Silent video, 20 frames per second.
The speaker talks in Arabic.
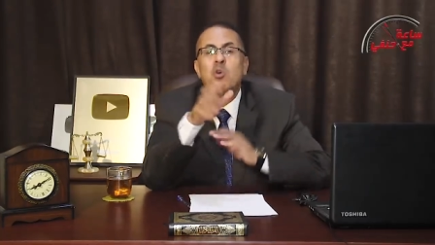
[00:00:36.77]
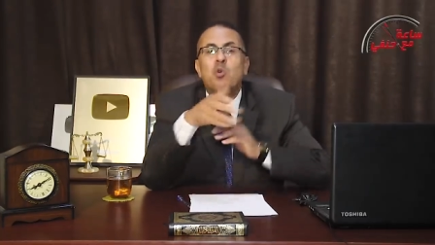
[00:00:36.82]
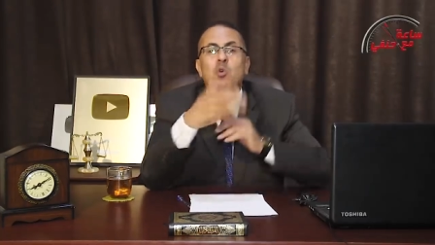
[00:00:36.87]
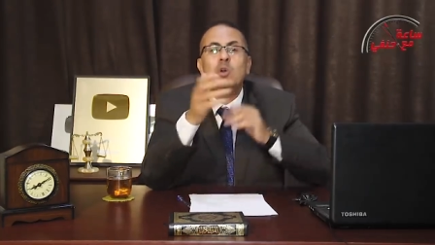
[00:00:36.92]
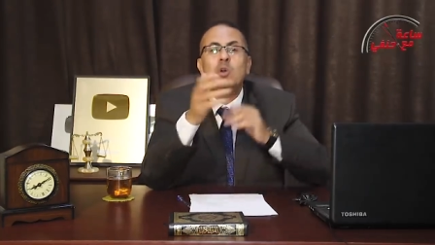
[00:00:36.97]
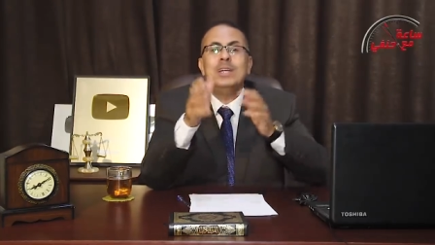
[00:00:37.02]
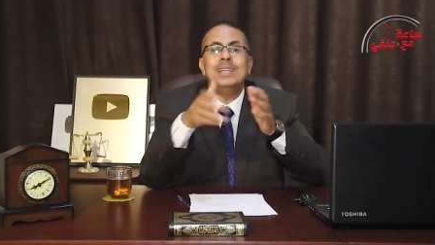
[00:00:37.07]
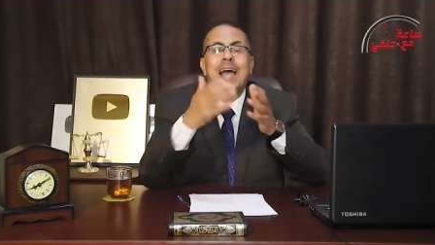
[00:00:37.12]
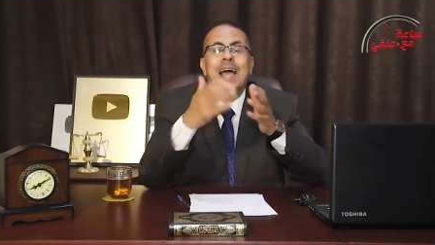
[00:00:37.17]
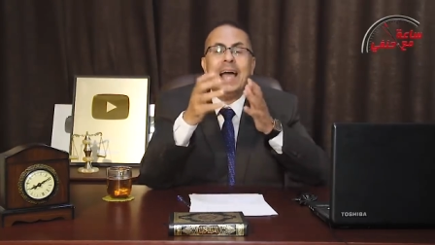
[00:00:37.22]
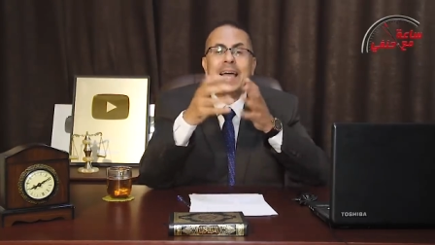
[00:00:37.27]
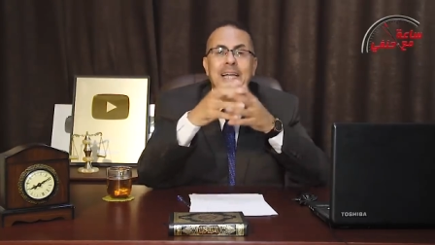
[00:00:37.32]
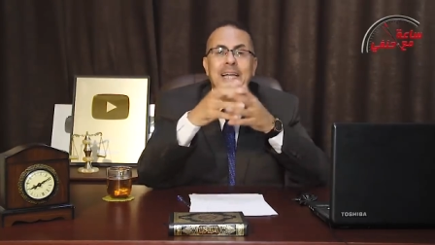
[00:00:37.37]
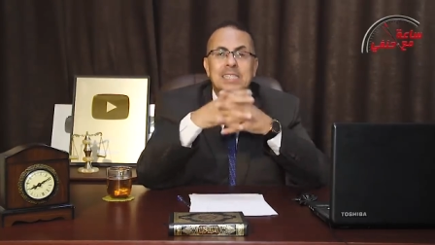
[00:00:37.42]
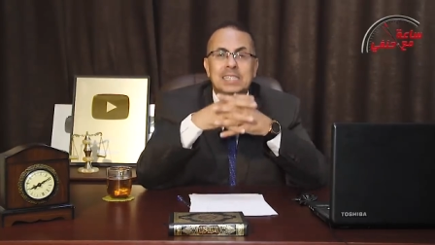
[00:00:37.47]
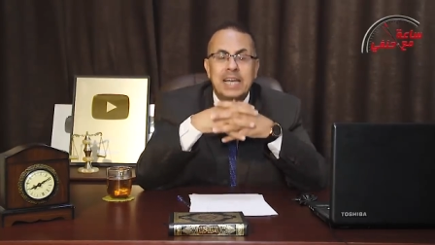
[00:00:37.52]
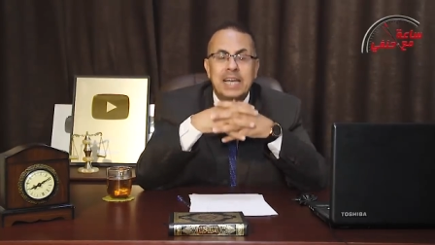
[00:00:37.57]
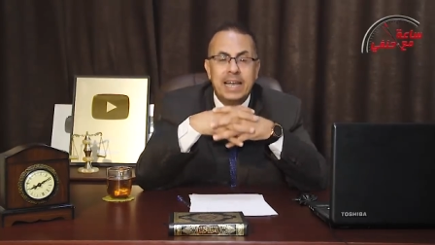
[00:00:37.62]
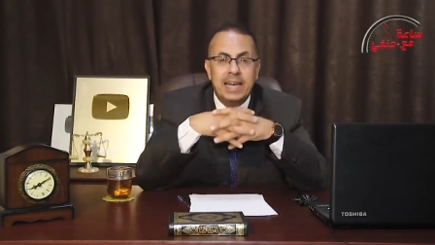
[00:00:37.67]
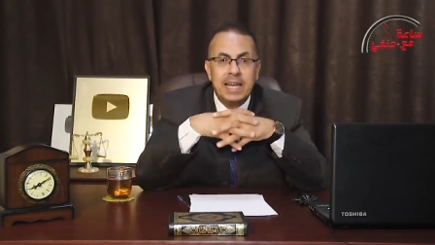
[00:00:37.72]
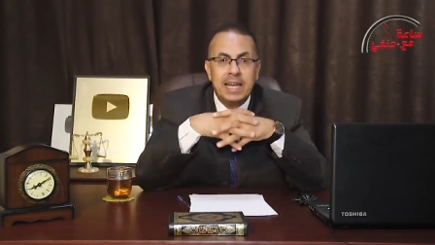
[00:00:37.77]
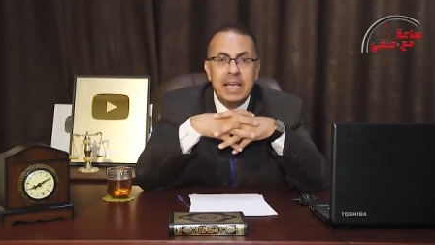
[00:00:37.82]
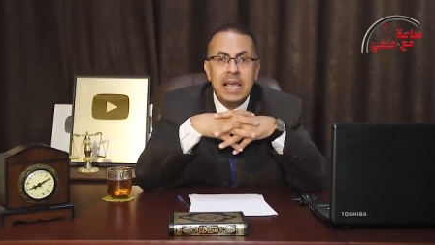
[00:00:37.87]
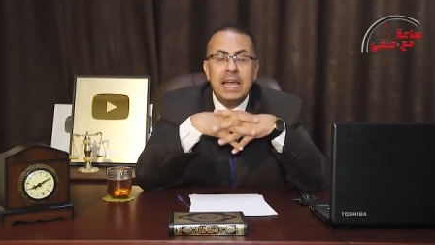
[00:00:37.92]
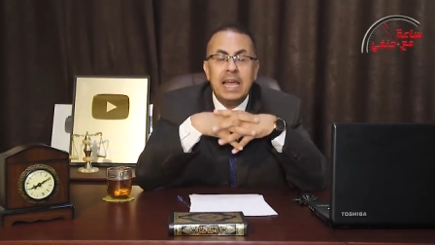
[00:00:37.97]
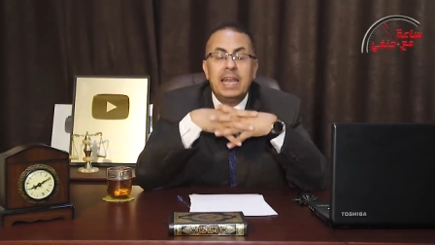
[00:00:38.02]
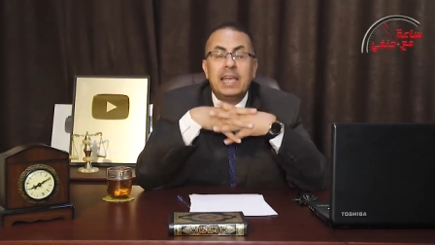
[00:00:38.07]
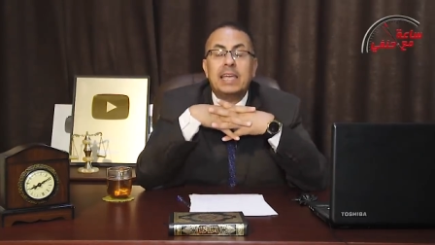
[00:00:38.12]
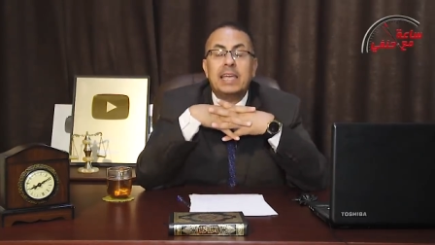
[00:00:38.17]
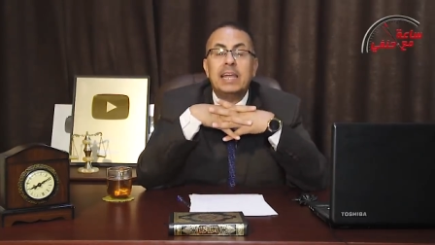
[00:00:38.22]
كل دي حاجات سهله
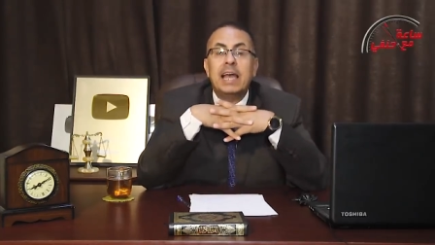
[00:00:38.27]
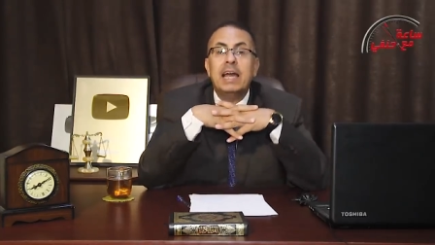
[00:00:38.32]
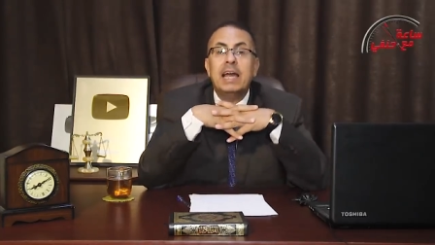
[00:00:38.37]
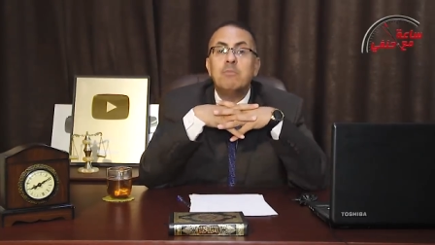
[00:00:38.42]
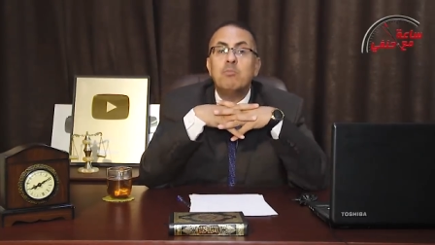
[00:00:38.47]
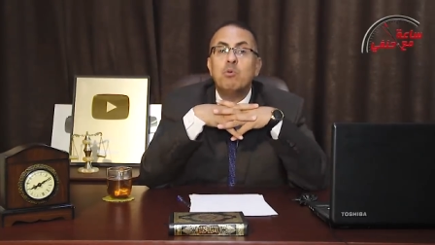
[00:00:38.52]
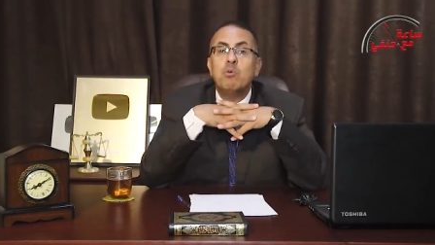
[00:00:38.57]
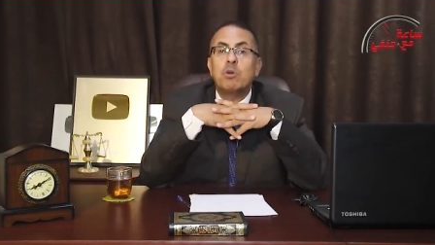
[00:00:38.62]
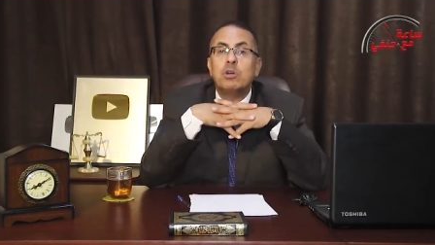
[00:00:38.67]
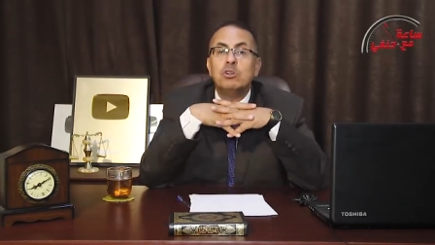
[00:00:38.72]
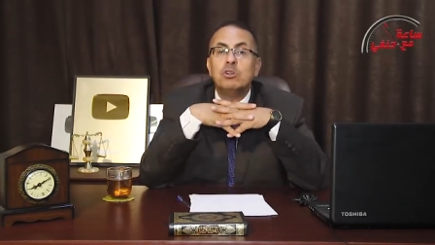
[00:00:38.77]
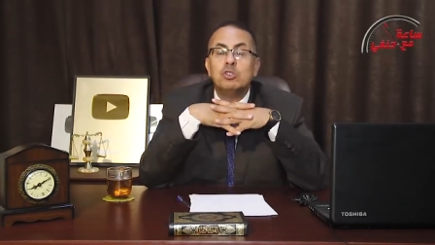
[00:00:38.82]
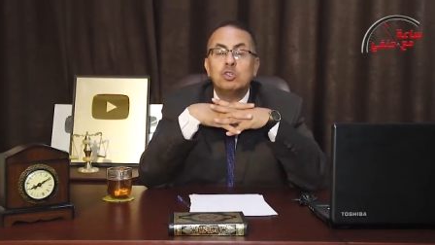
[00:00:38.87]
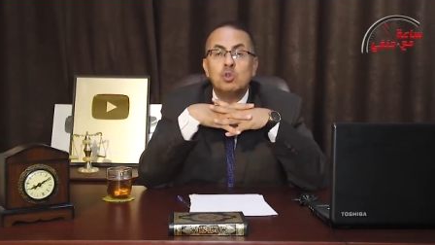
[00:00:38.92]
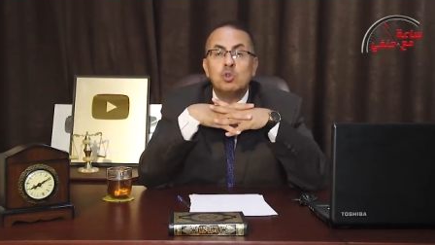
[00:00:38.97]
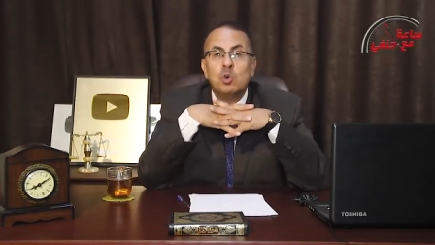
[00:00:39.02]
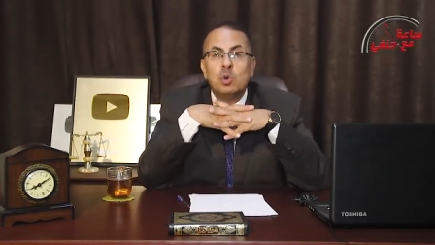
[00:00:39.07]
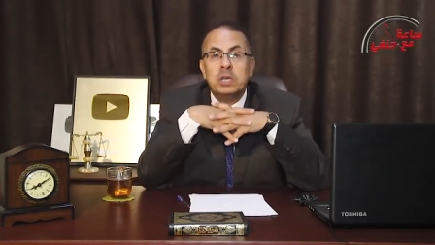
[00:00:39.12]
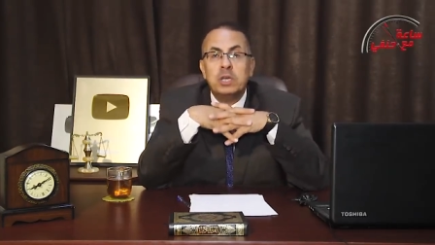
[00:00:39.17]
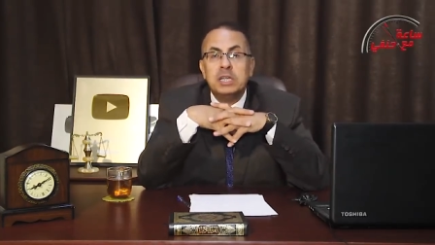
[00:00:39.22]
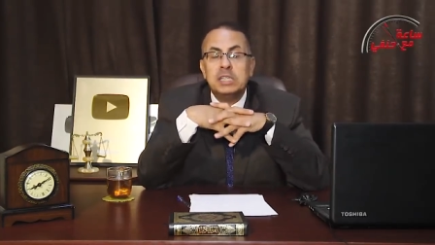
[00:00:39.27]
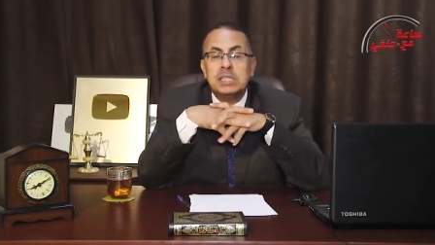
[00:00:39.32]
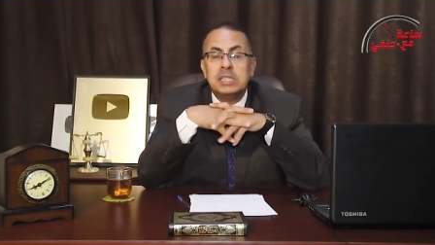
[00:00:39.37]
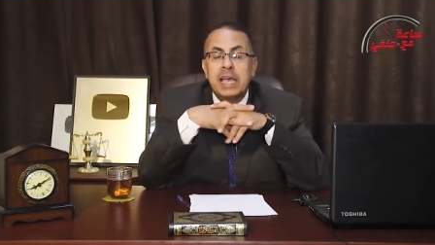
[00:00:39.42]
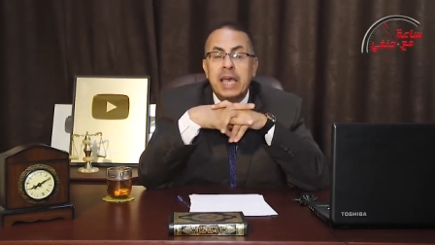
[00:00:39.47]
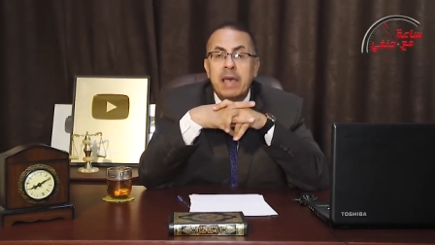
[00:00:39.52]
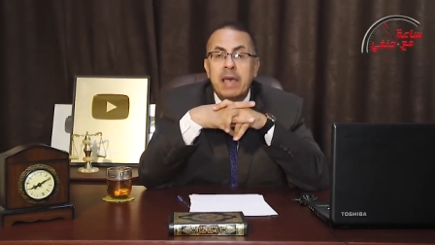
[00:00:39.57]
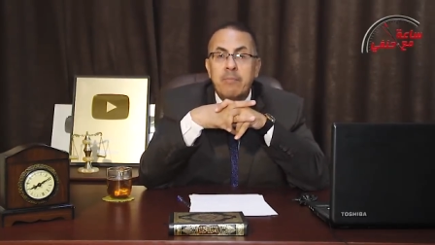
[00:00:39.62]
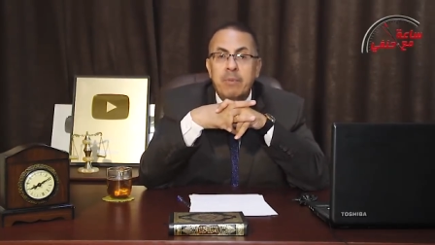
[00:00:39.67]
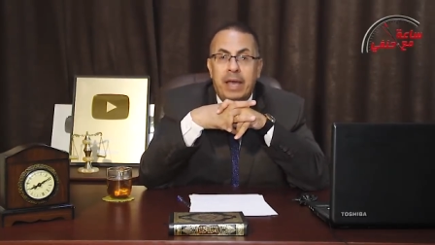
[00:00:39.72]
لكن هل ممكن الزوج
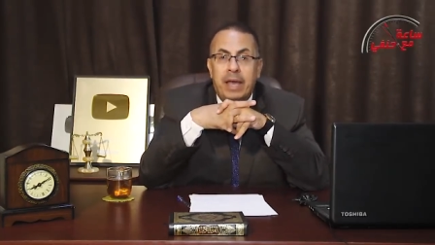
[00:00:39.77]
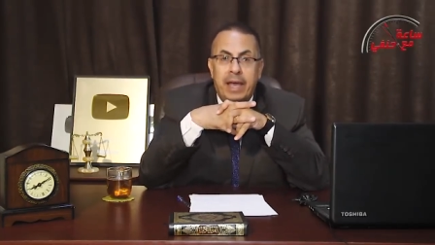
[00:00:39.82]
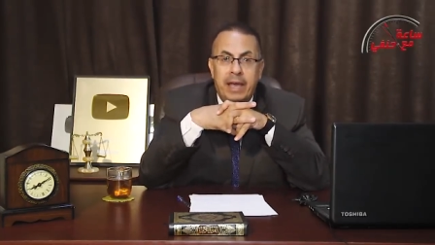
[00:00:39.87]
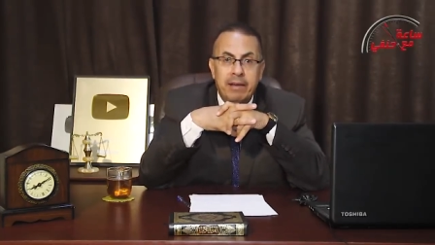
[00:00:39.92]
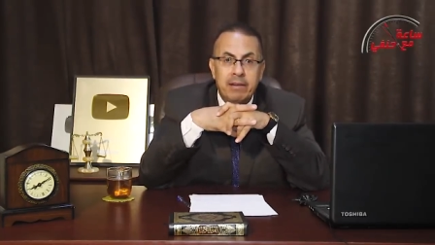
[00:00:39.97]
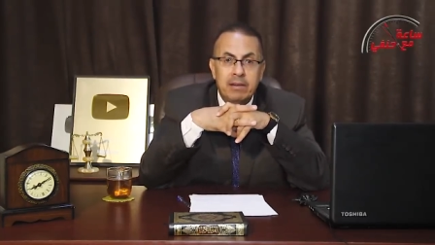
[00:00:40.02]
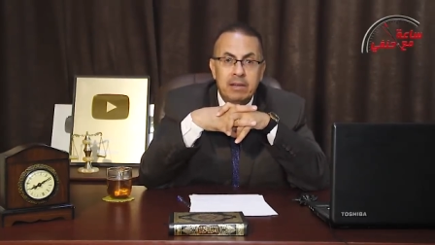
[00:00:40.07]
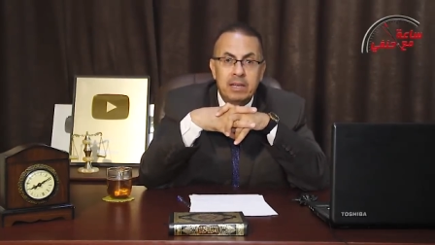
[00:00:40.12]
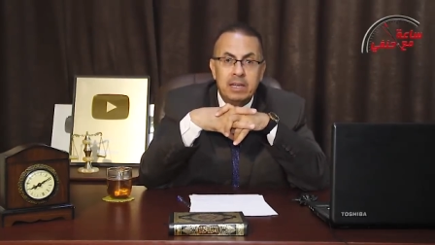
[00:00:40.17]
يسامح